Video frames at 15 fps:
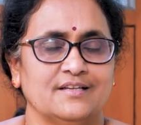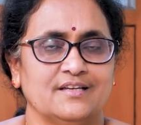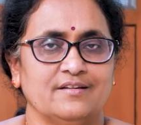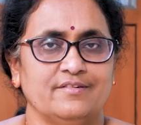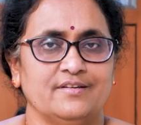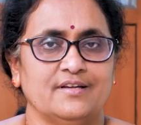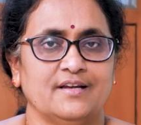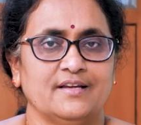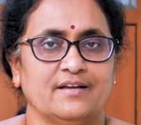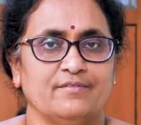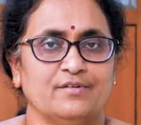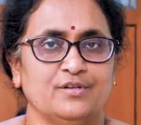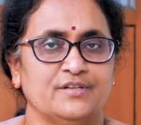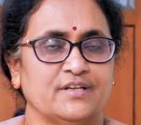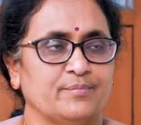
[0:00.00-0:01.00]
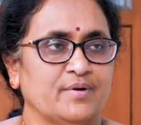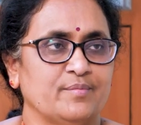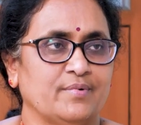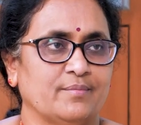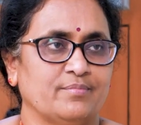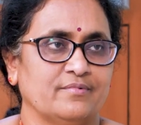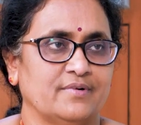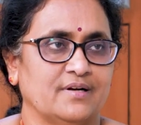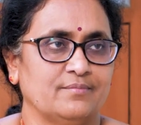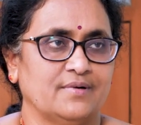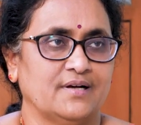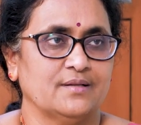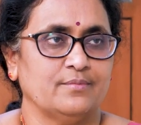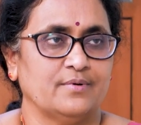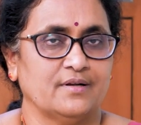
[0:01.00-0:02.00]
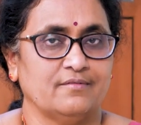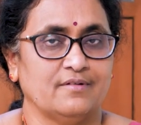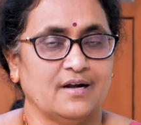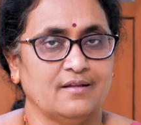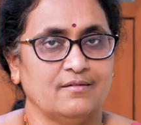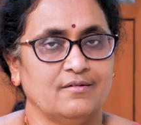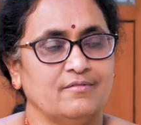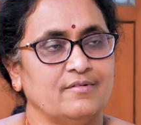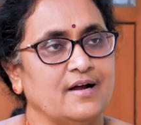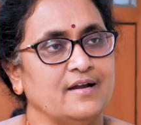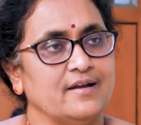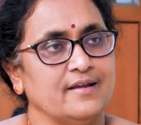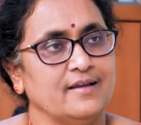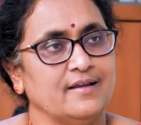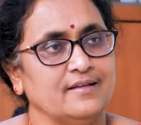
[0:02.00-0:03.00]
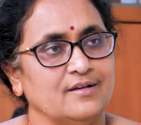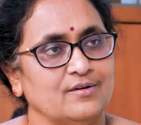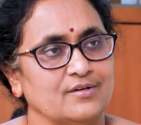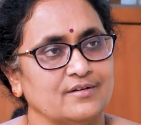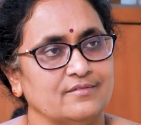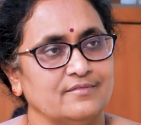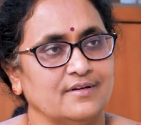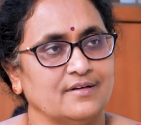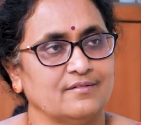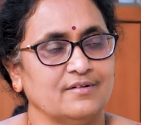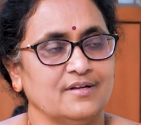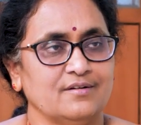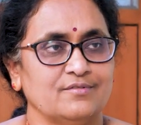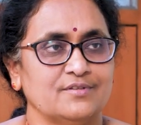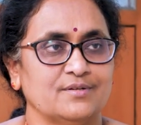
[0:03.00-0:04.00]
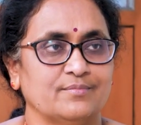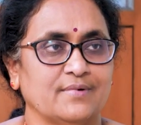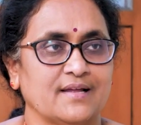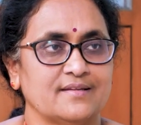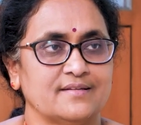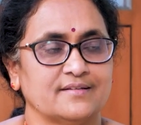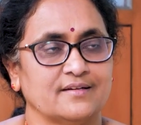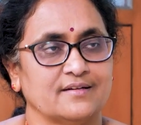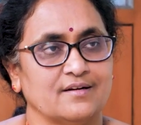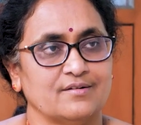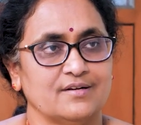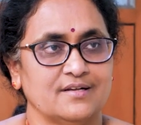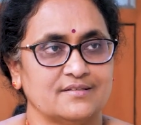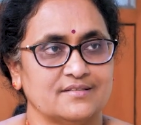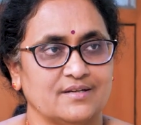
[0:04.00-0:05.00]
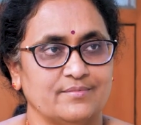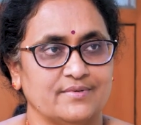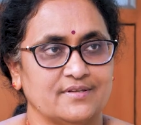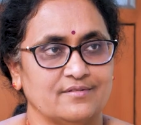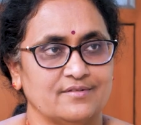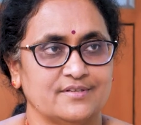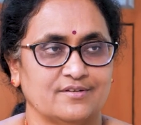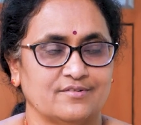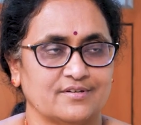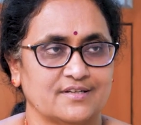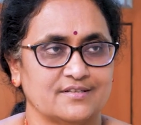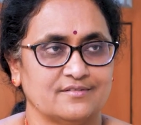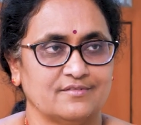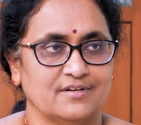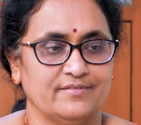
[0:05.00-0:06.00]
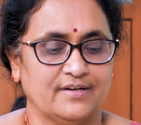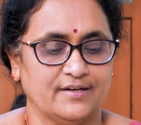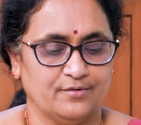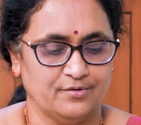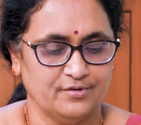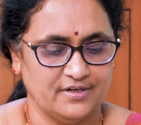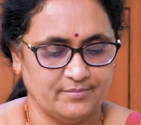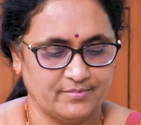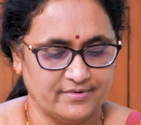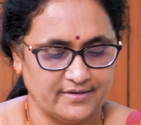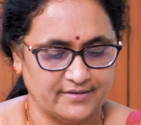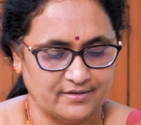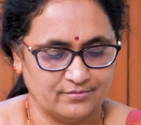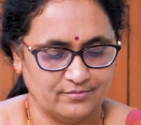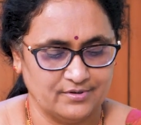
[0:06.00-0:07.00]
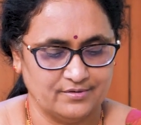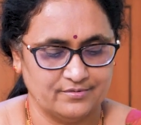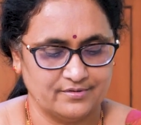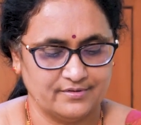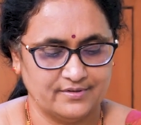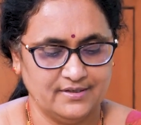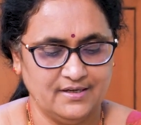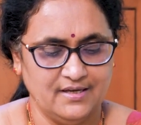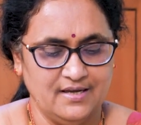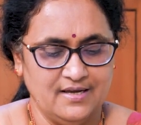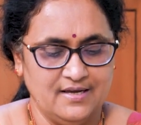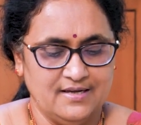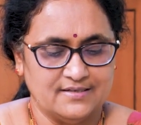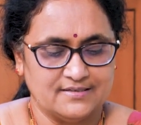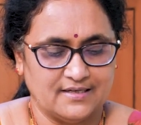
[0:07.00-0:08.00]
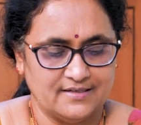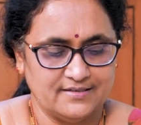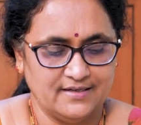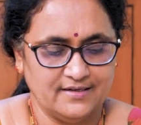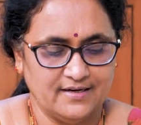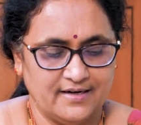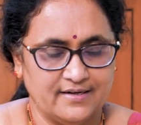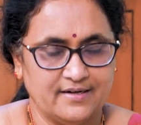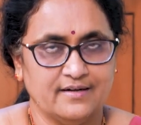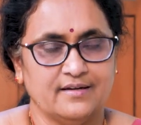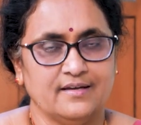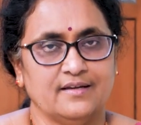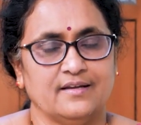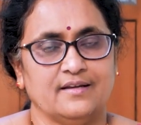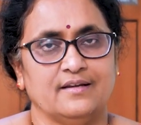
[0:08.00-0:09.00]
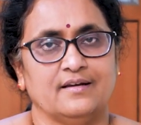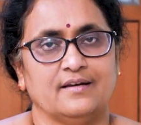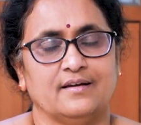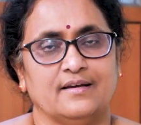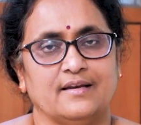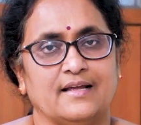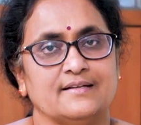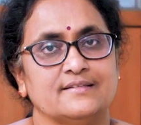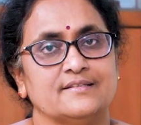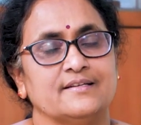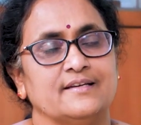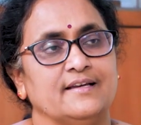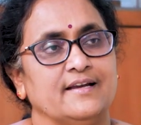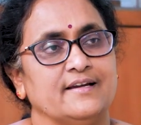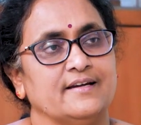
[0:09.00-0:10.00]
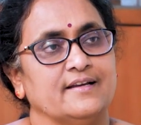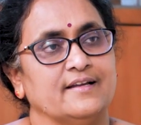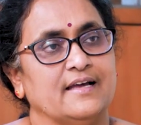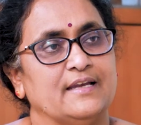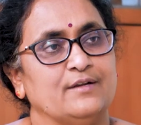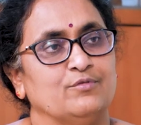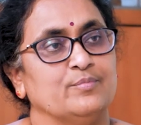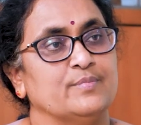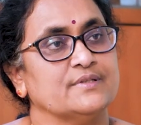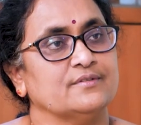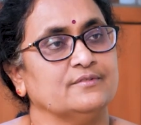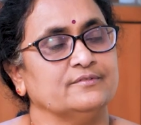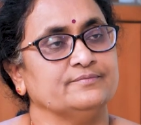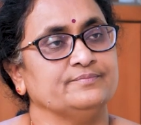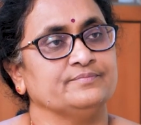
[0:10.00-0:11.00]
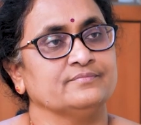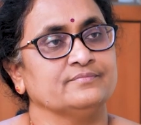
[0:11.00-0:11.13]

చిన్న విషయాలకి ఎవరితో చెప్పరు పాపం వాళ్ళు బాధపడ్డ వాళ్ళలో వాళ్ళే ఇది అవడం వల్ల కూడా కొంచెం మానసికంగా కూడా సమస్యలు వచ్చే అవకాశం కూడా వీళ్ళకి రెండో నెంబర్ వాళ్ళకి ఎక్కువగా ఉంటుంది సహజంగా ఏంటంటే లంగ్స్ రిలేటెడ్ కానీ ఉబ్బసం